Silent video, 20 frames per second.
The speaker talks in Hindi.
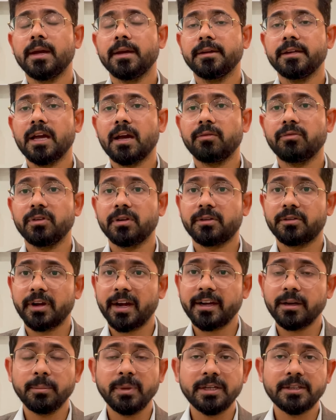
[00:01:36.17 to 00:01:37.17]
या फिर
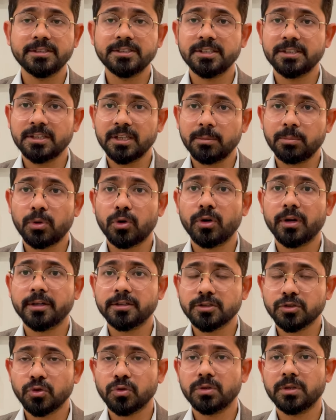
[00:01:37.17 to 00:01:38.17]
रेड मीट जितने
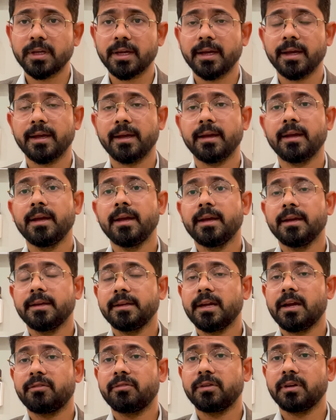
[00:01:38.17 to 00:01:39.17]
प्रोडक्ट्स होते हैं
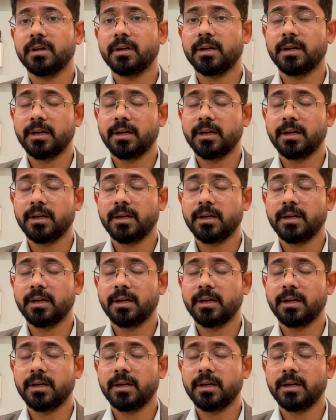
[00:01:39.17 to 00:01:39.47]
या फिर